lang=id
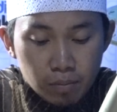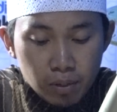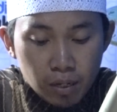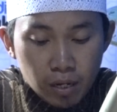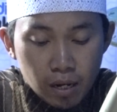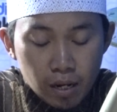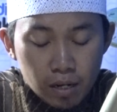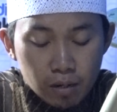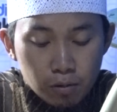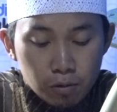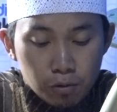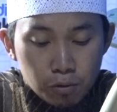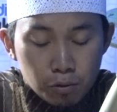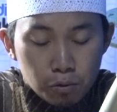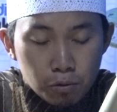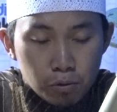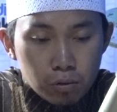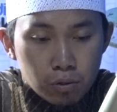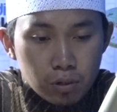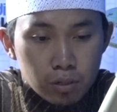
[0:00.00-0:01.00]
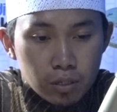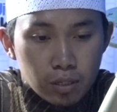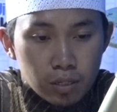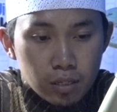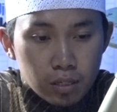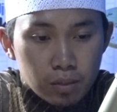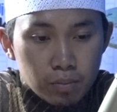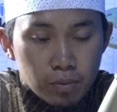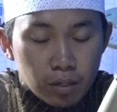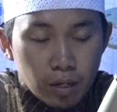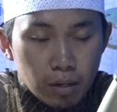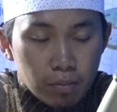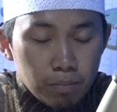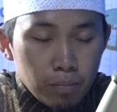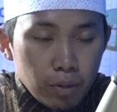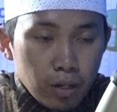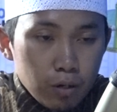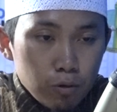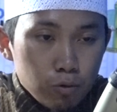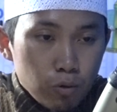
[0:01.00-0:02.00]
berhak untuk uh,
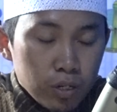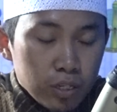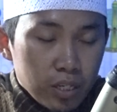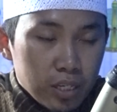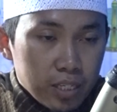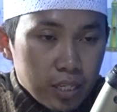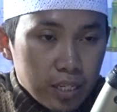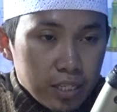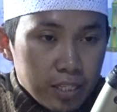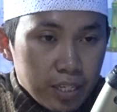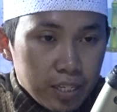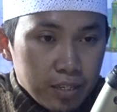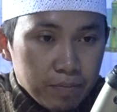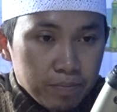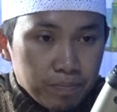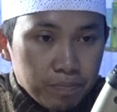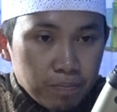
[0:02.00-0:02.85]
mengambil uangnya saja.